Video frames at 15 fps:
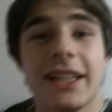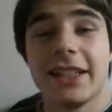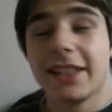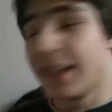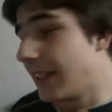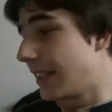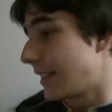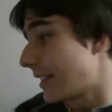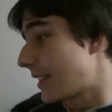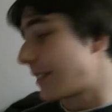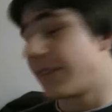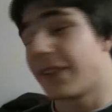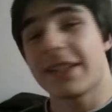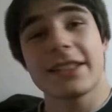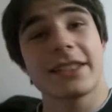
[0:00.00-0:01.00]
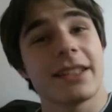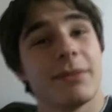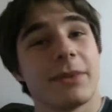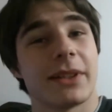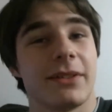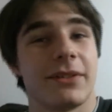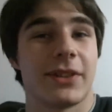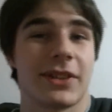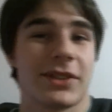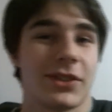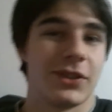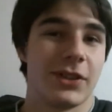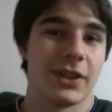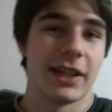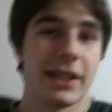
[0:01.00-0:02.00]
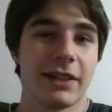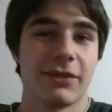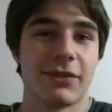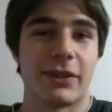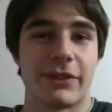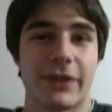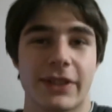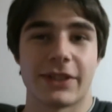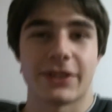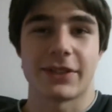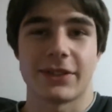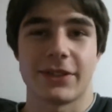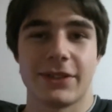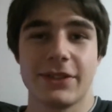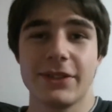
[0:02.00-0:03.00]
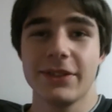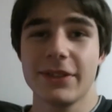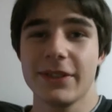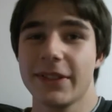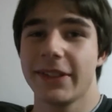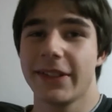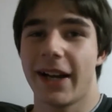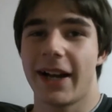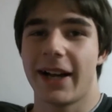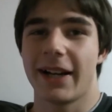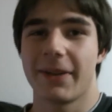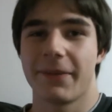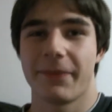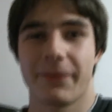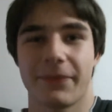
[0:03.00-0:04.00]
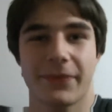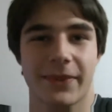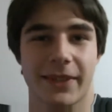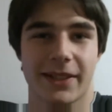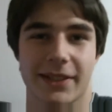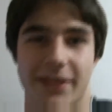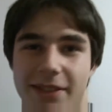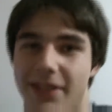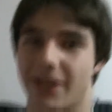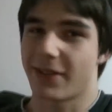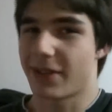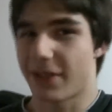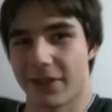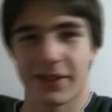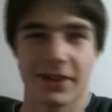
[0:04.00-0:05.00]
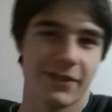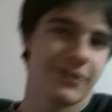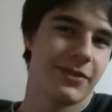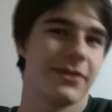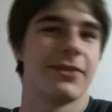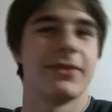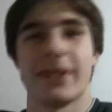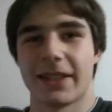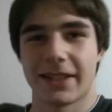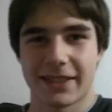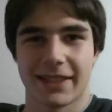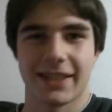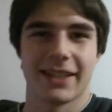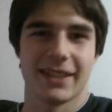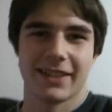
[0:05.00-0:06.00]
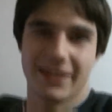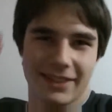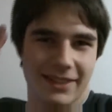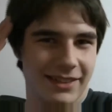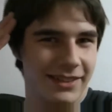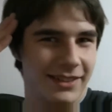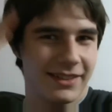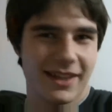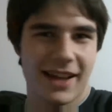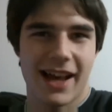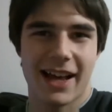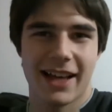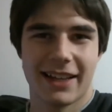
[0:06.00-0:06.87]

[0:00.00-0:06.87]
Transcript: Ja, das war's dann mit dem wunderschönen Infovideo und so. Und ja, ciao, ciao und auf Wiedersehen. Ja.